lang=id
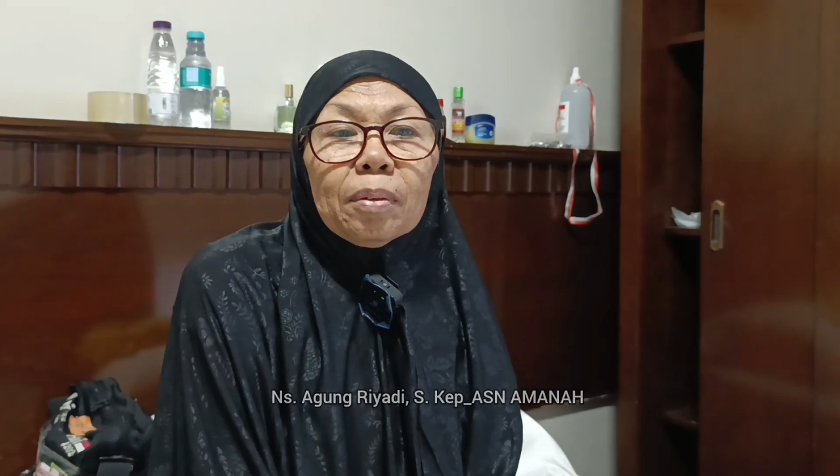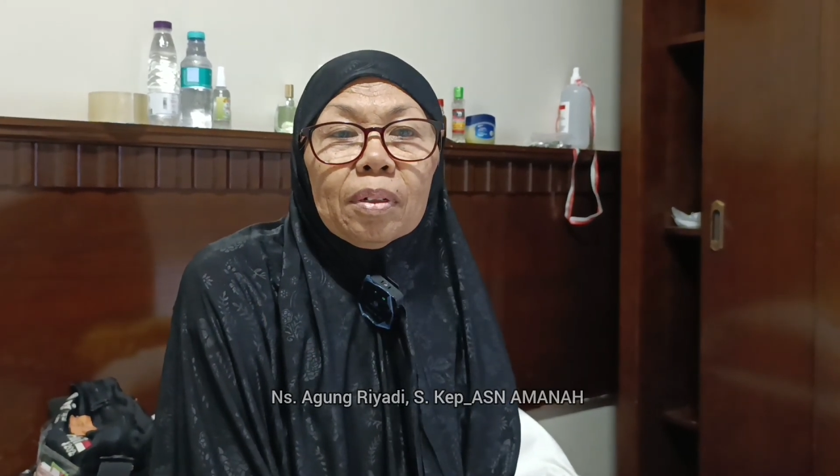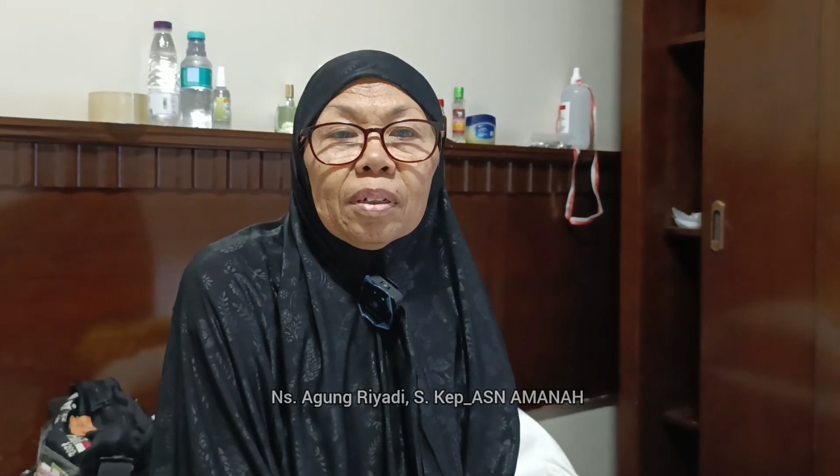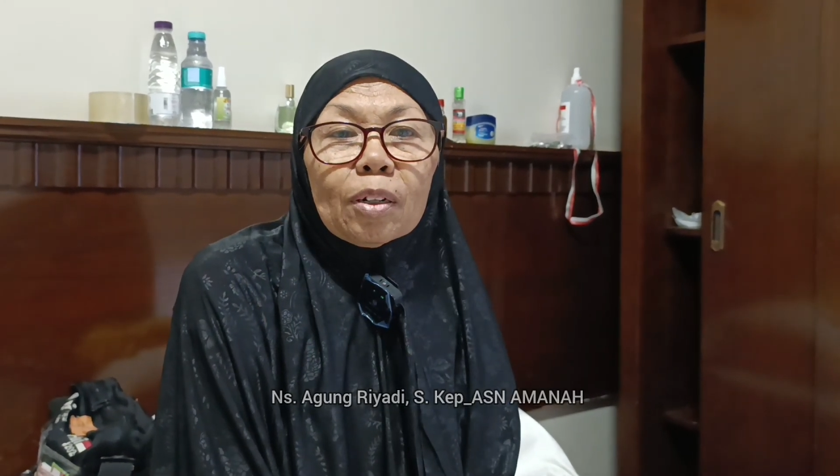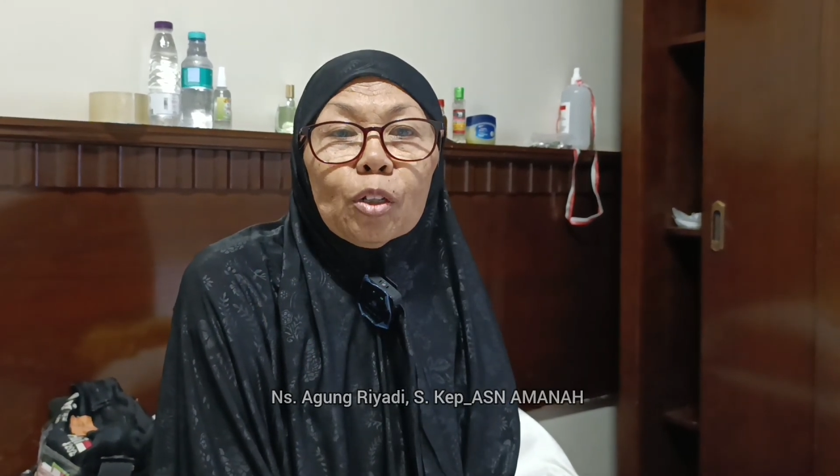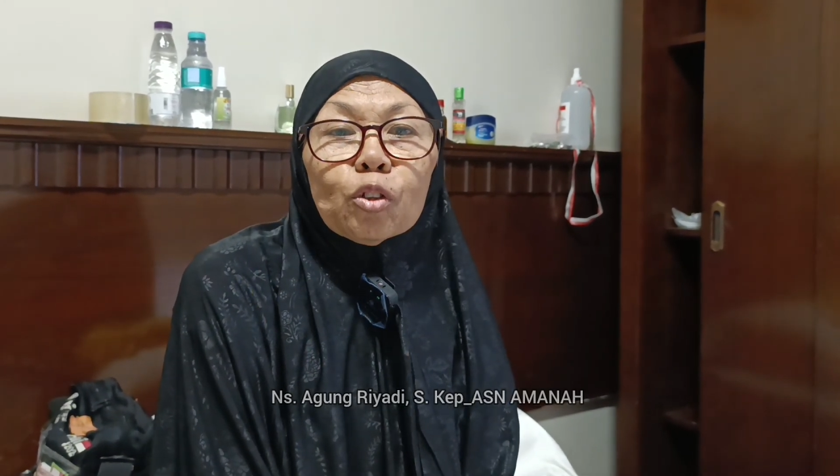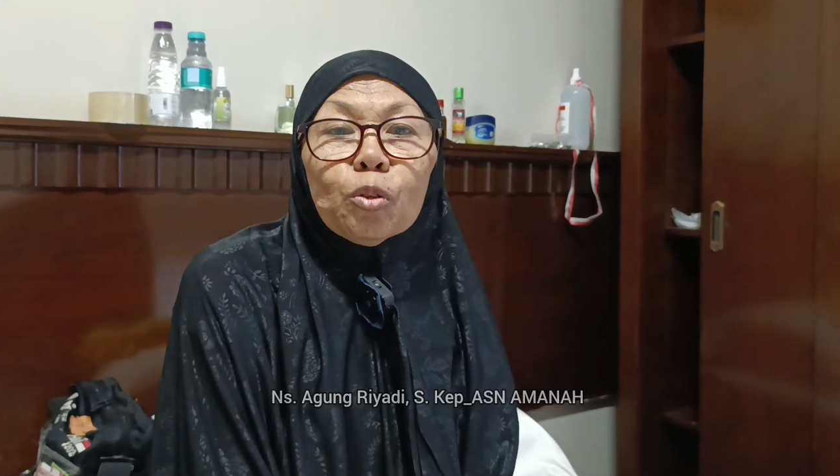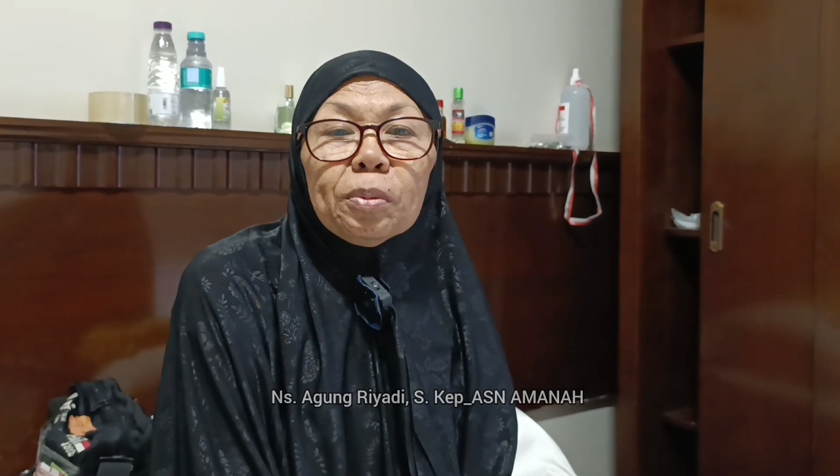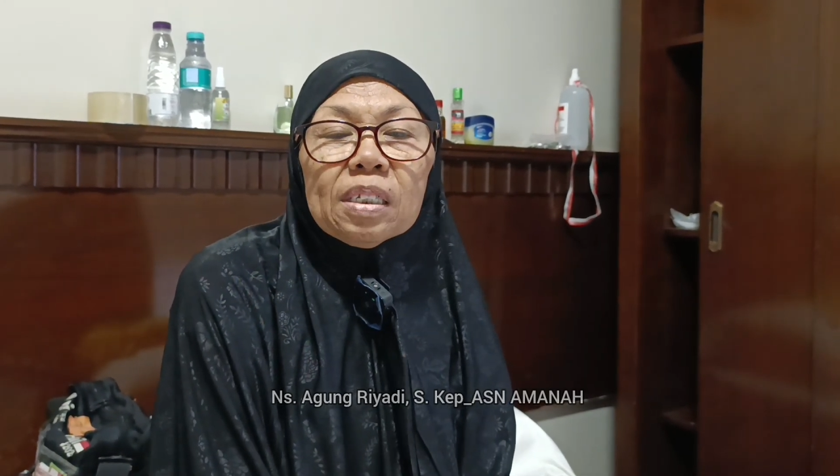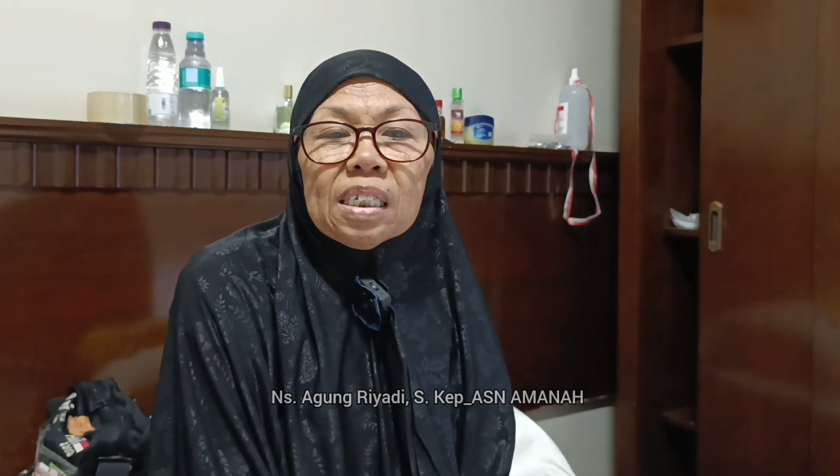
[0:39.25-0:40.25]
e,
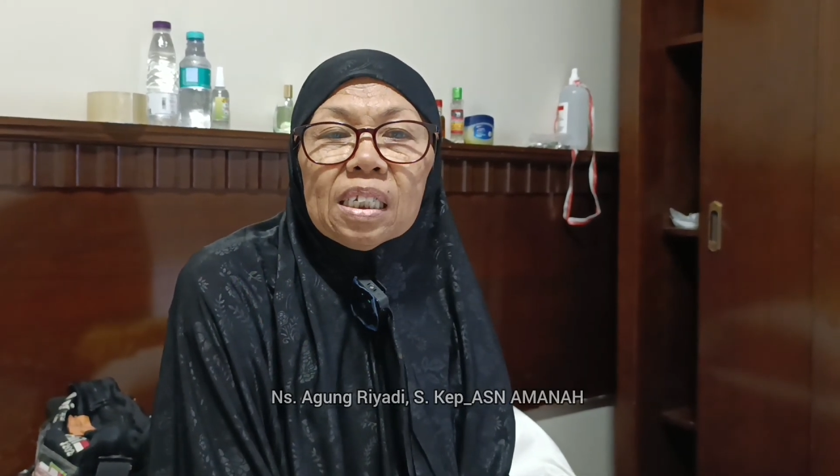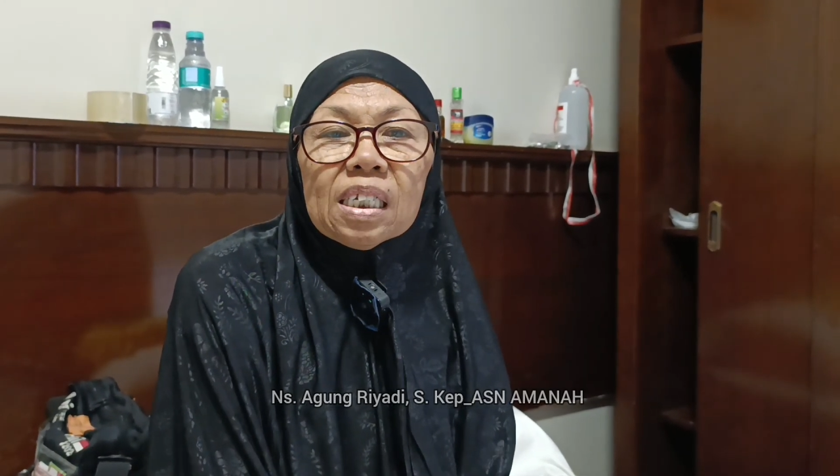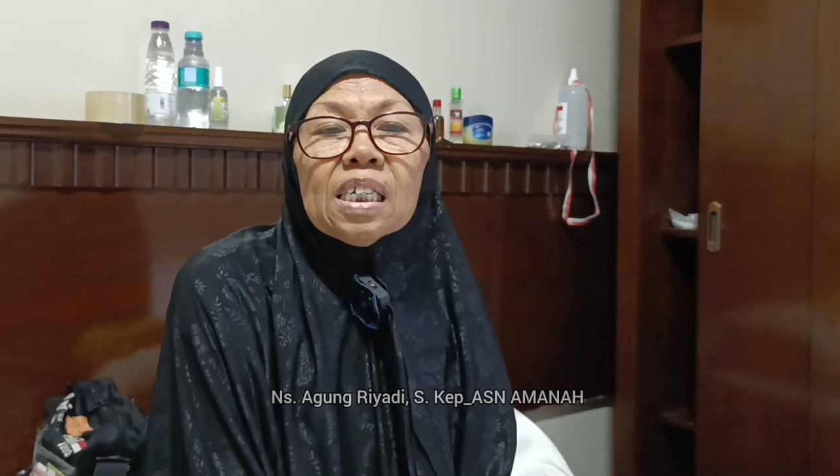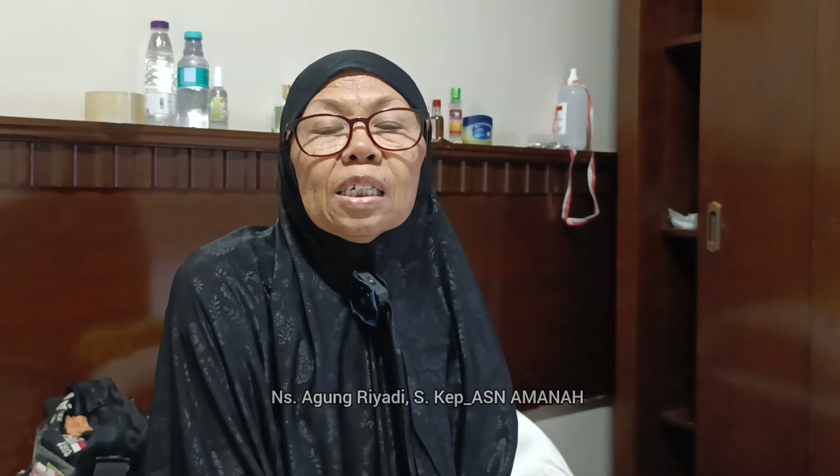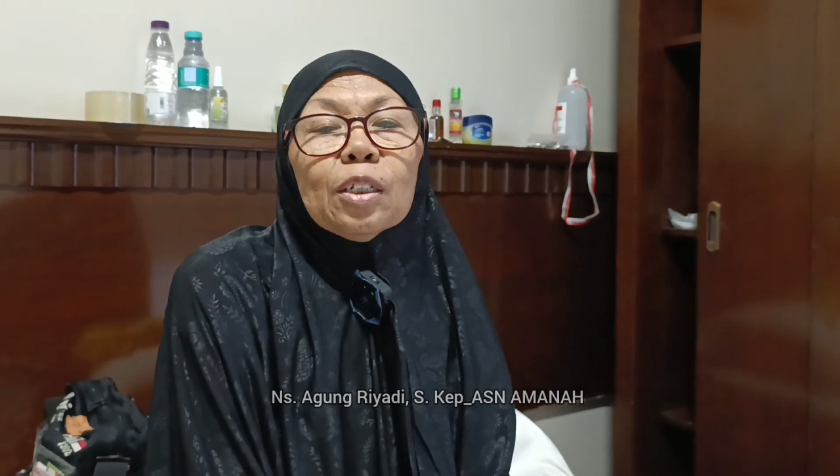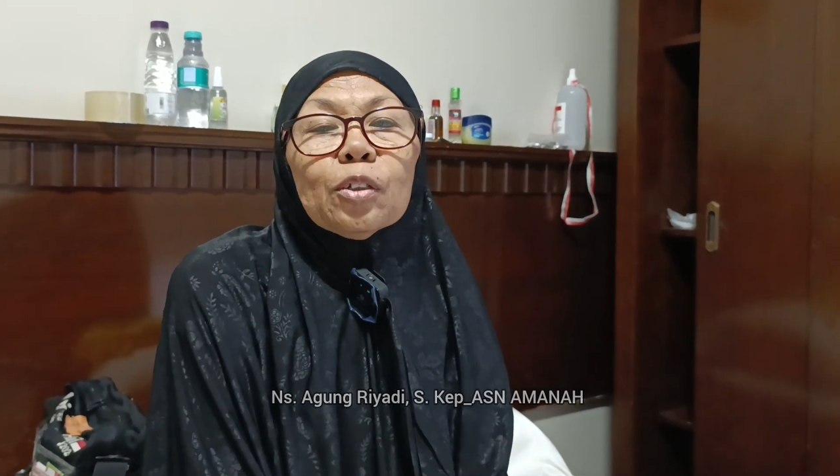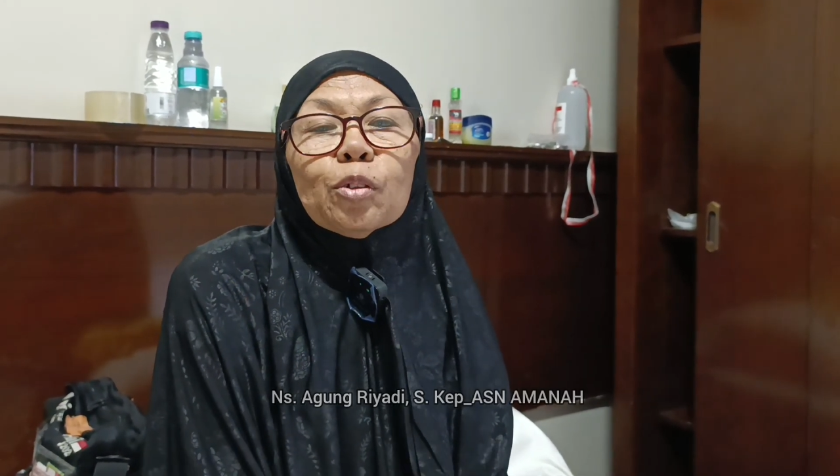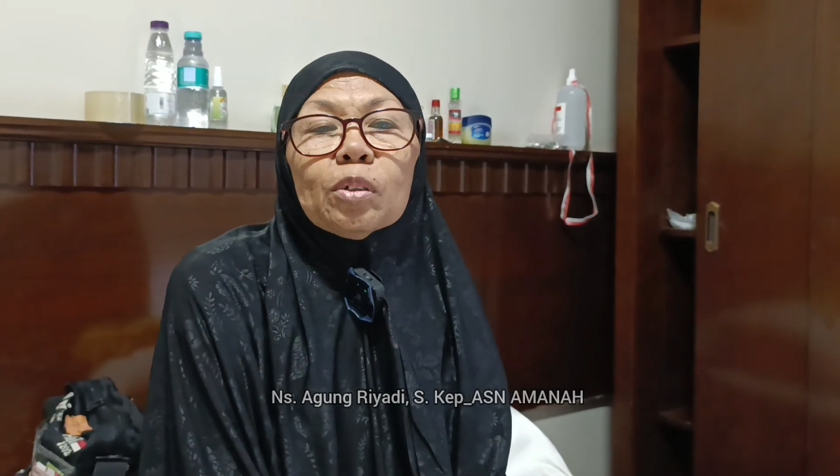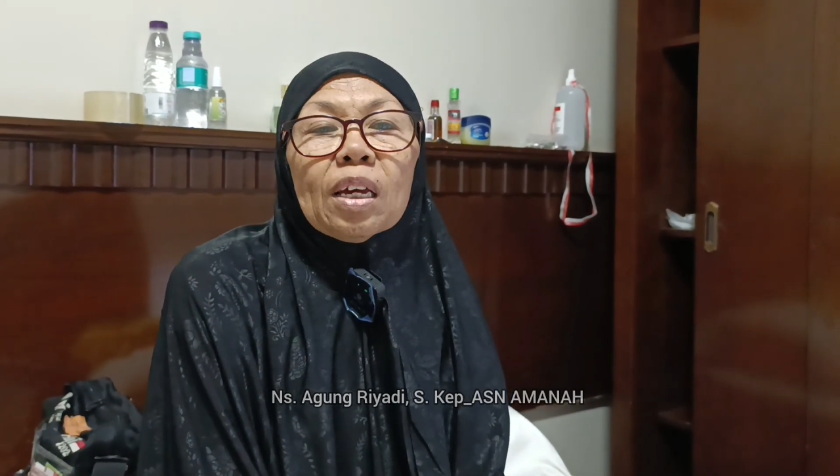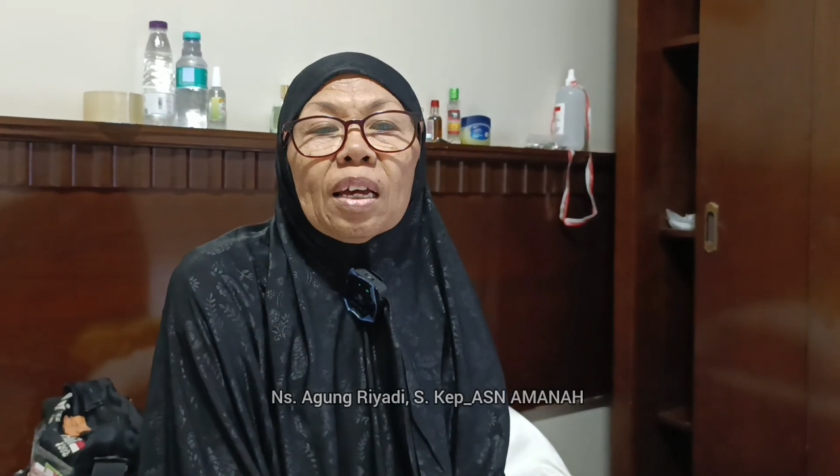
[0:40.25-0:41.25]
konsumsi
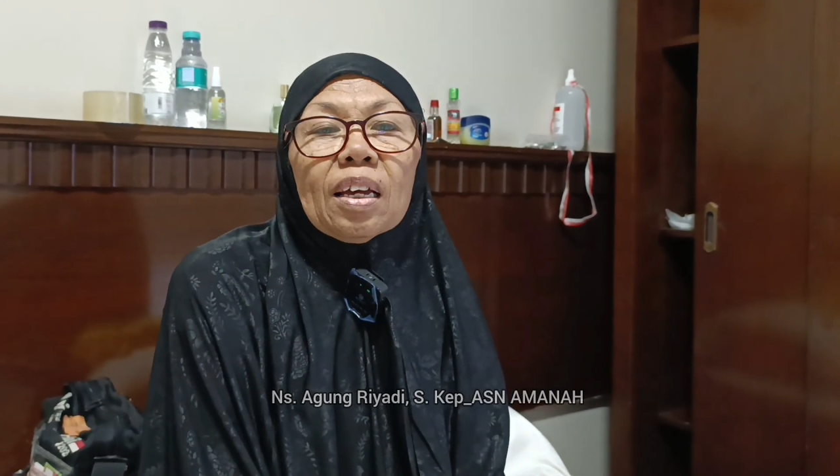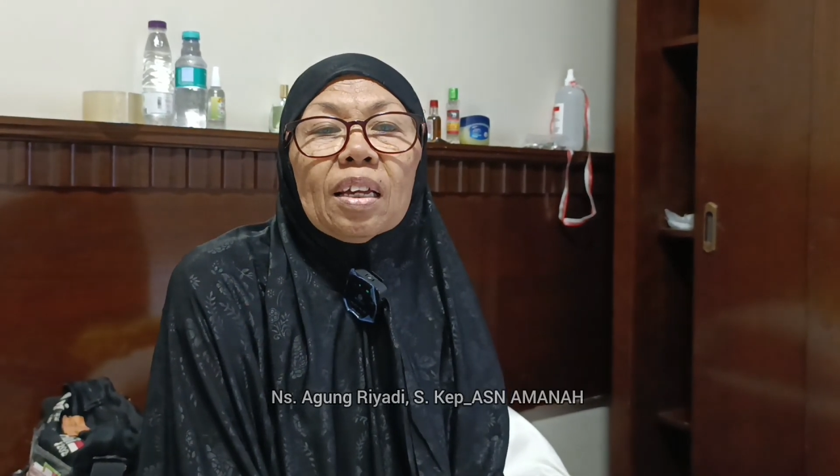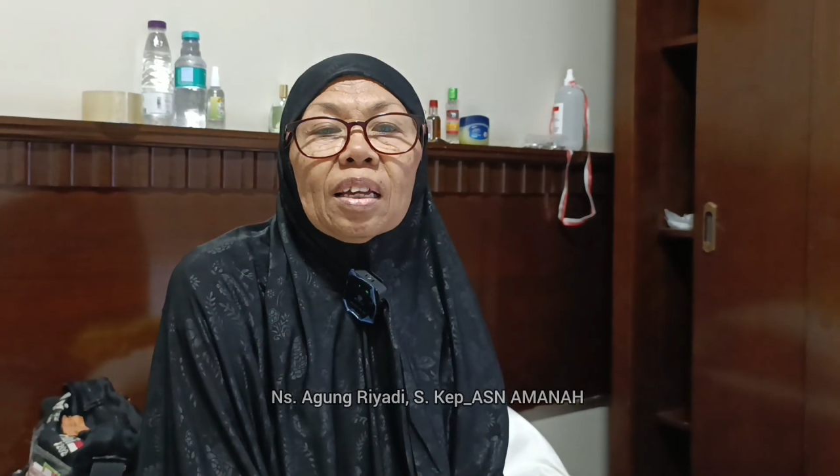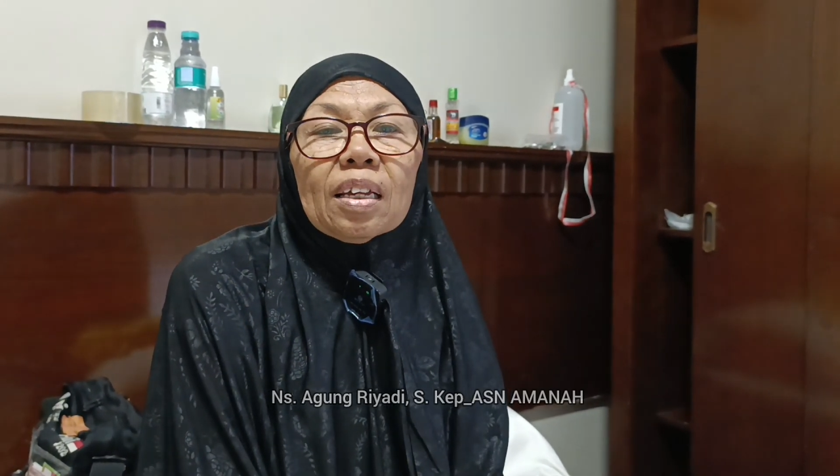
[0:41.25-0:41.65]
sudah